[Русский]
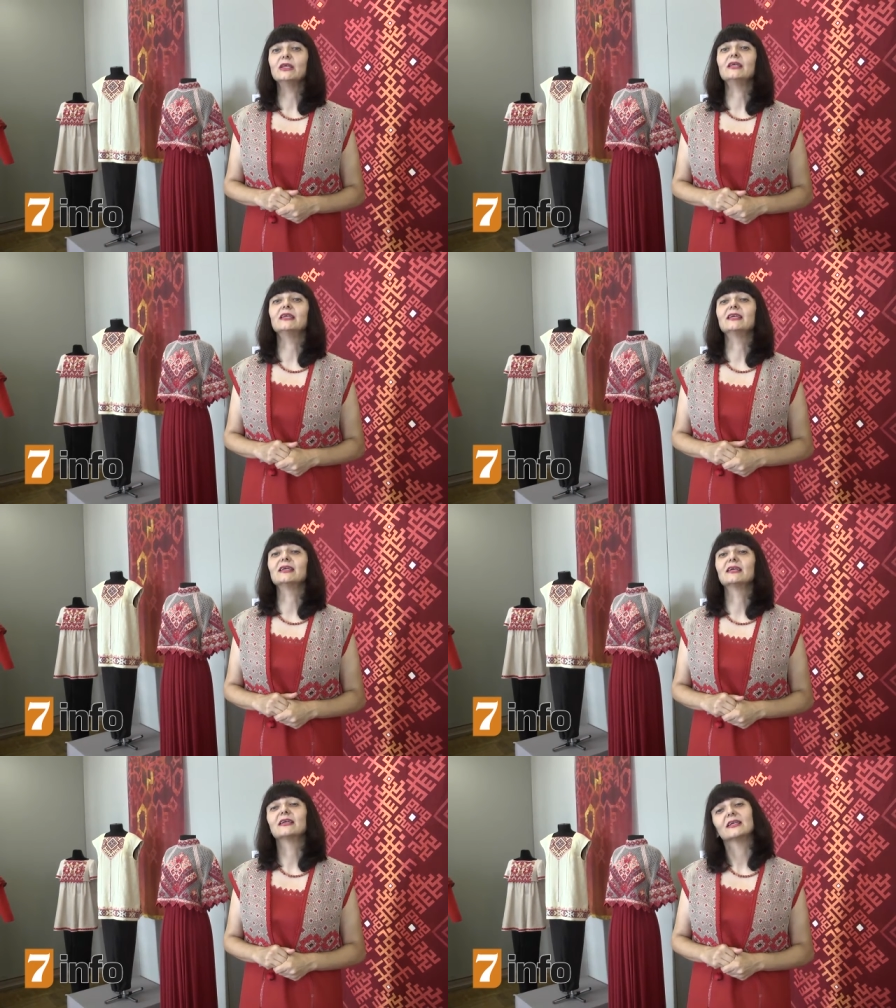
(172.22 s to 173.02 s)
и
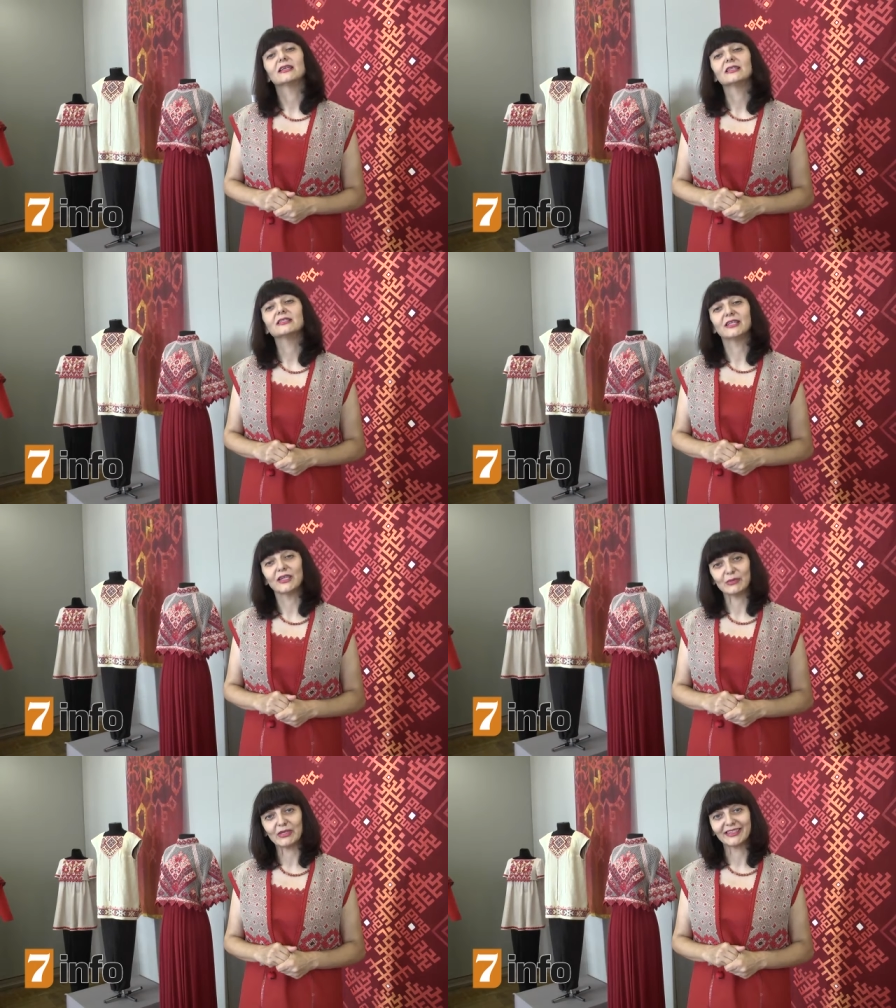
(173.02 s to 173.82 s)

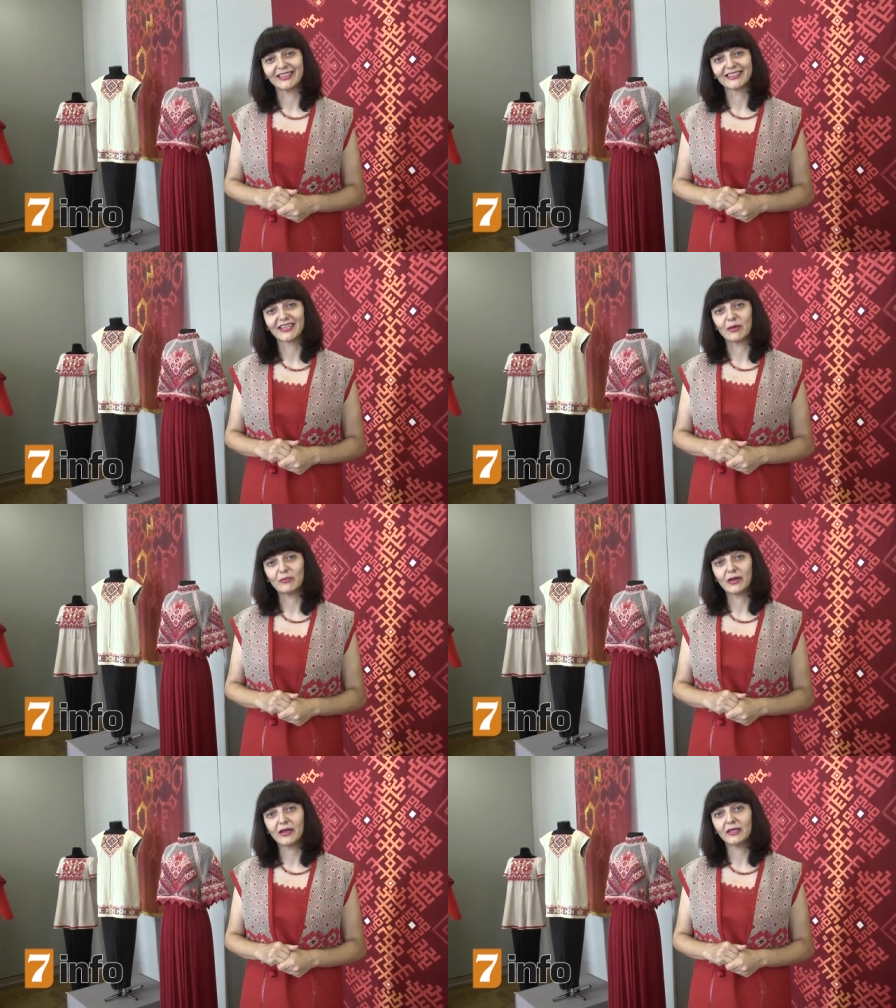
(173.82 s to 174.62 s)
серебряная
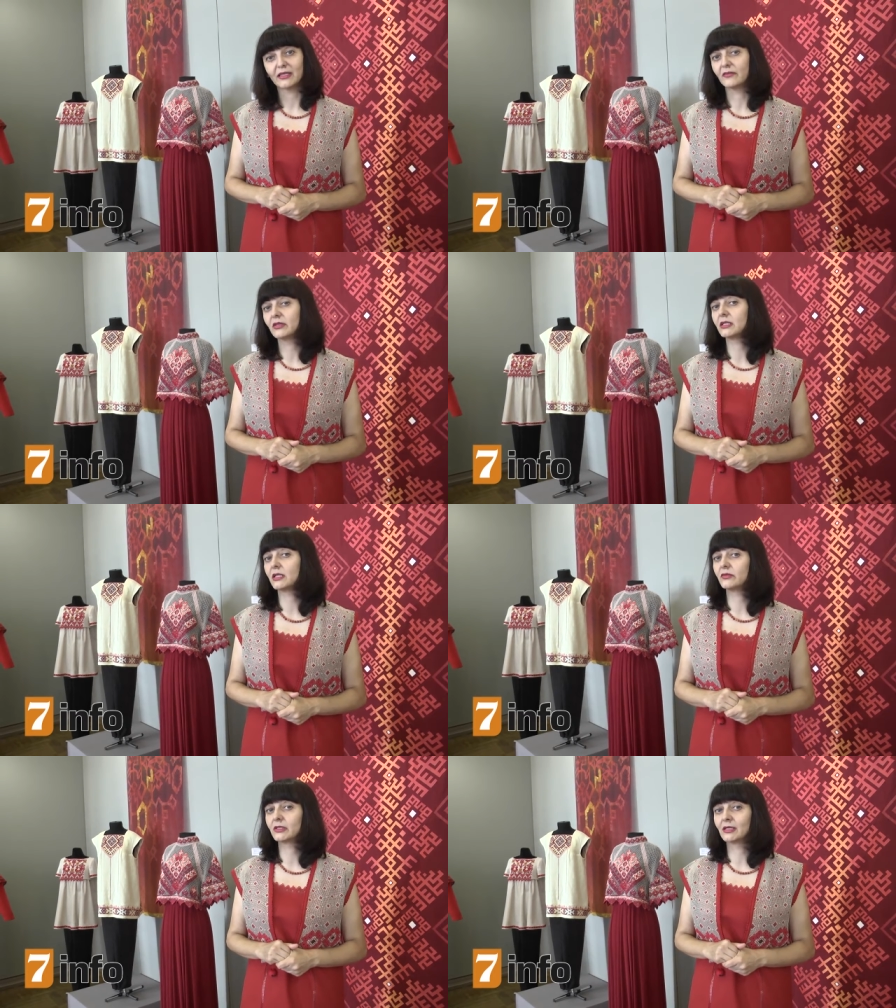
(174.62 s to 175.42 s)
скопа. И,
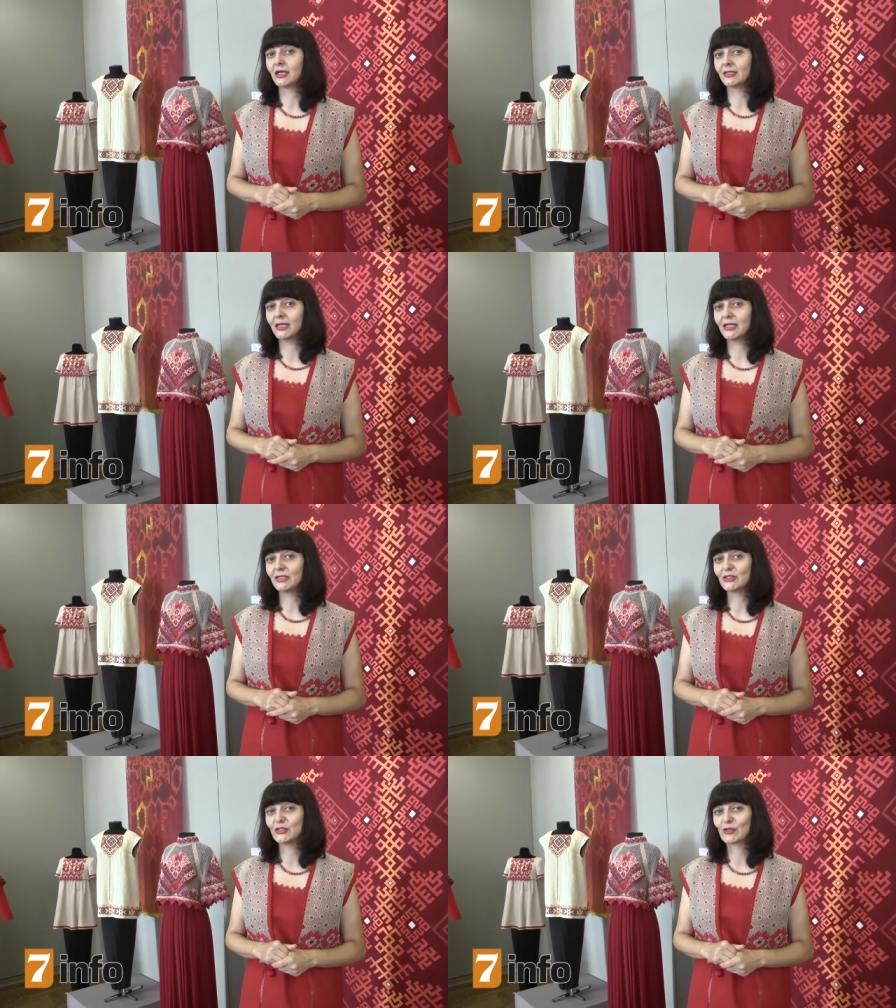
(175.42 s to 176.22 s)
наверное, вы
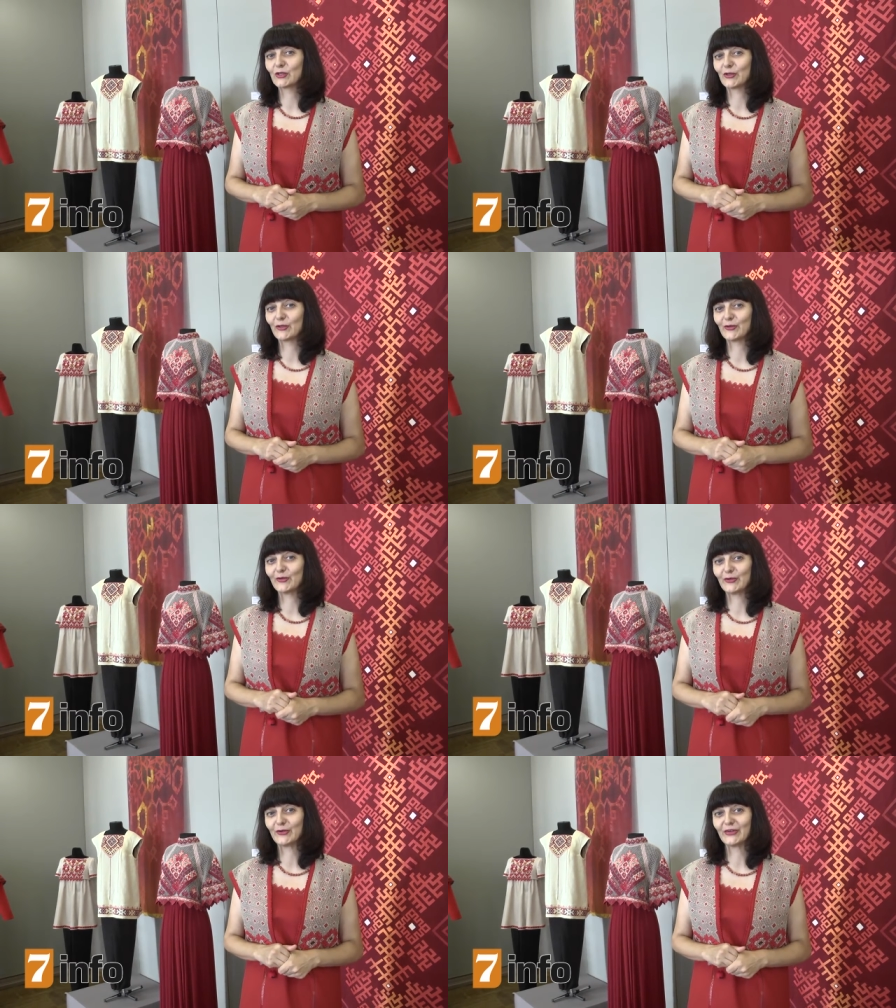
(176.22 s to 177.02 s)
догадались,
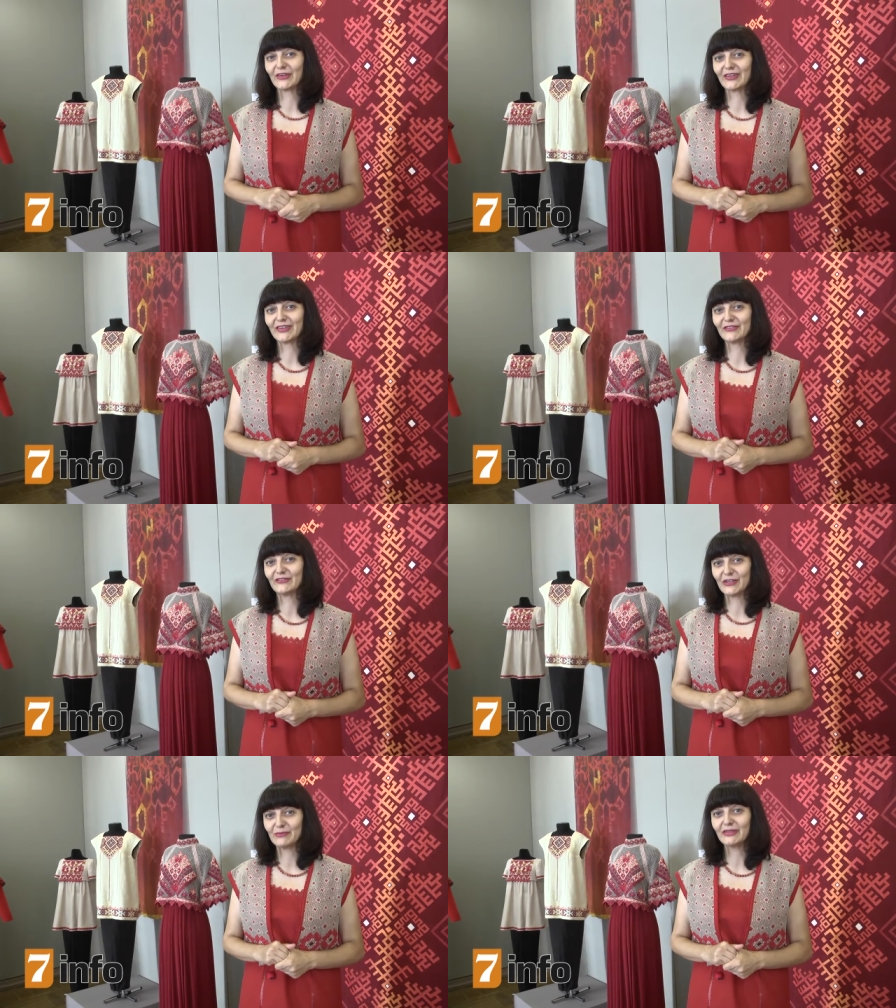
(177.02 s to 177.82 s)
что
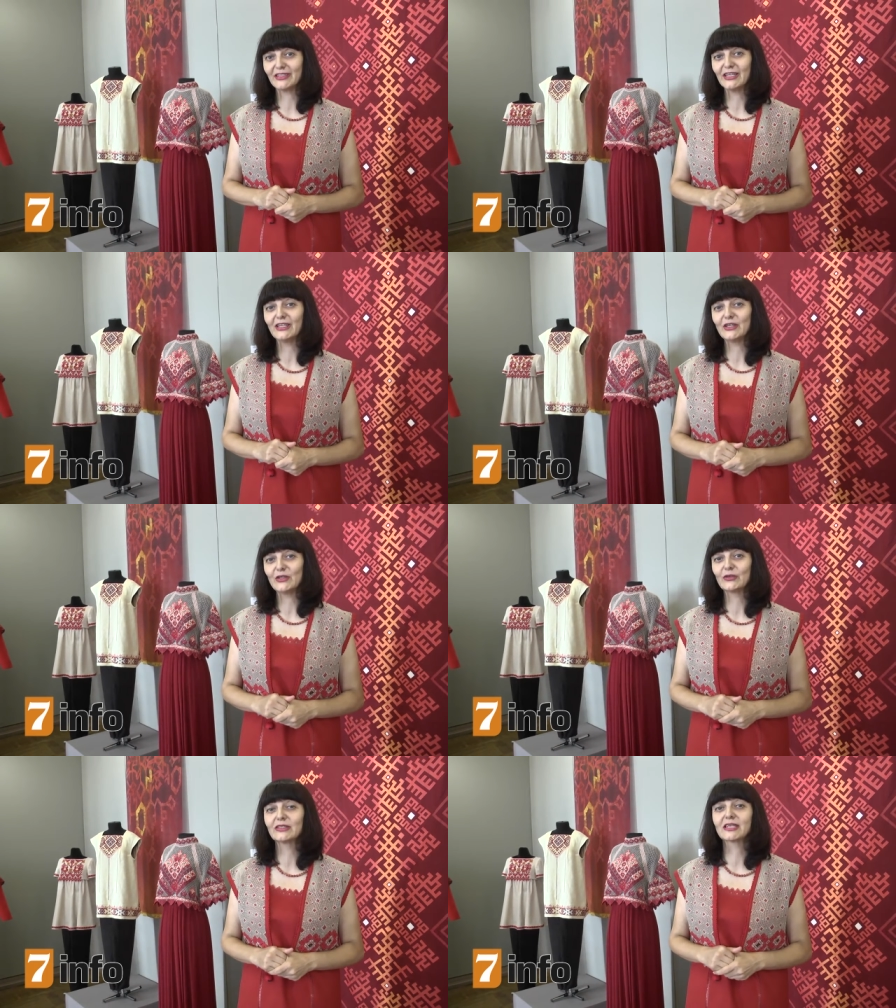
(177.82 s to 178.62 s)
выполнили
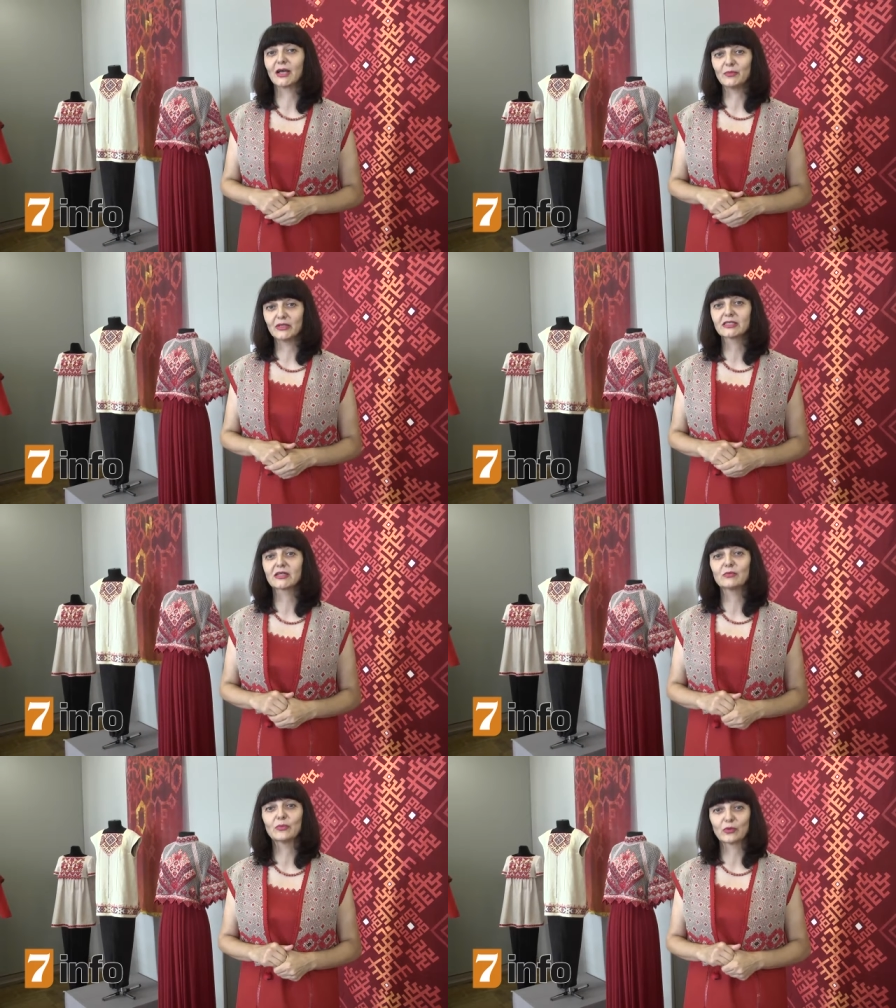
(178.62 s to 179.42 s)
ее на
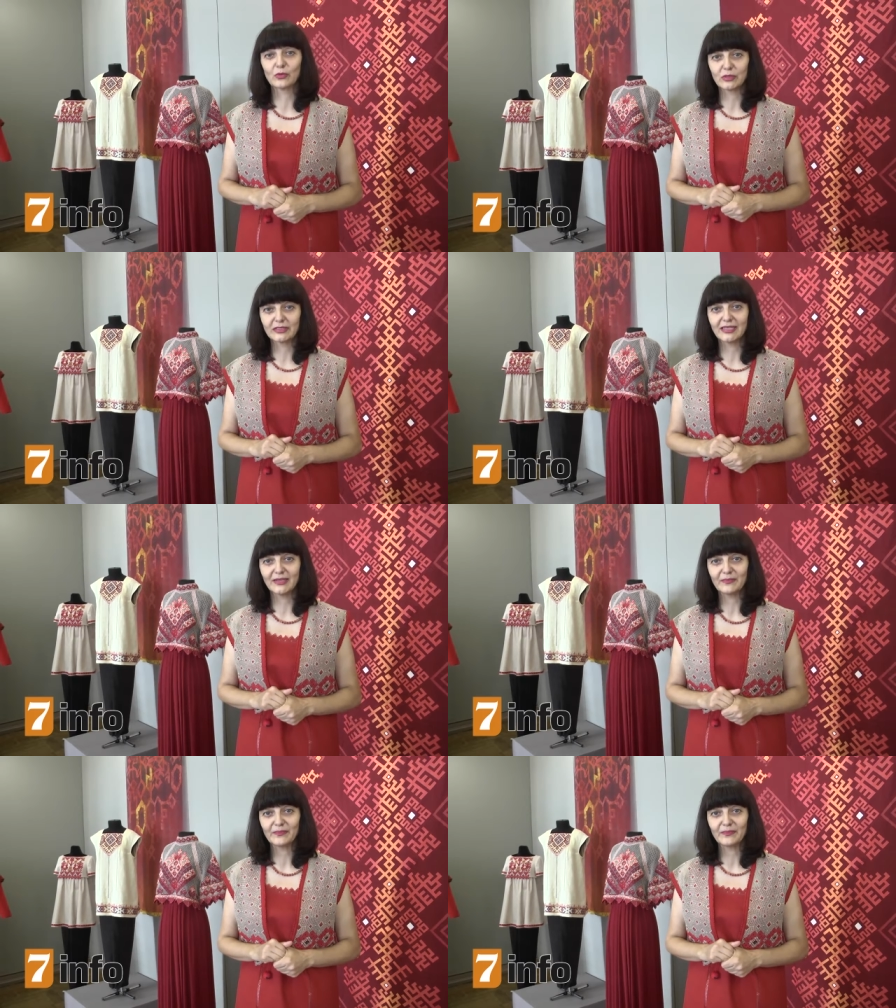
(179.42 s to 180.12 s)
скопенском промысле.